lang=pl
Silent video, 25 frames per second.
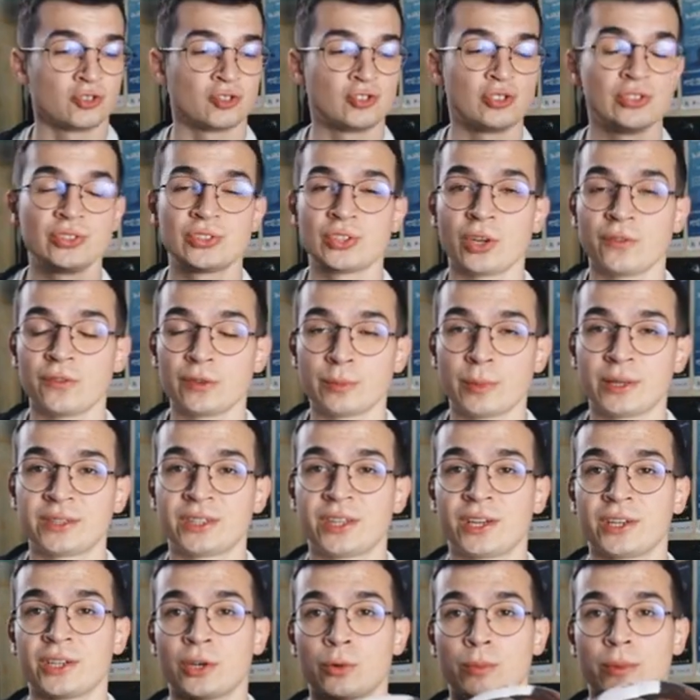Jeansowy
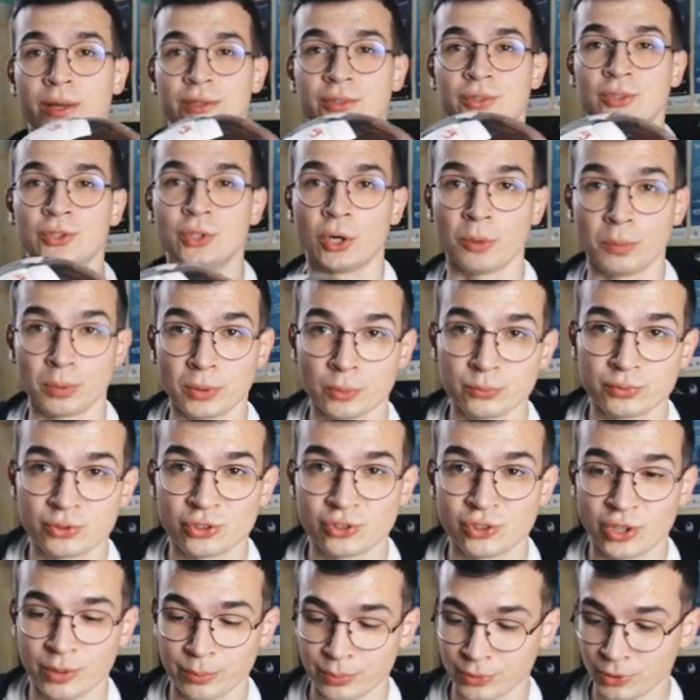materiał ma dobrą
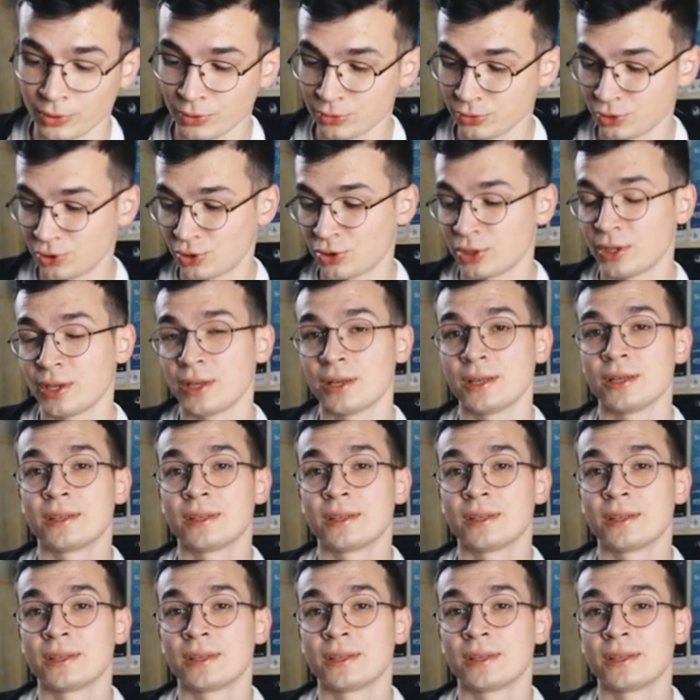przyczepność,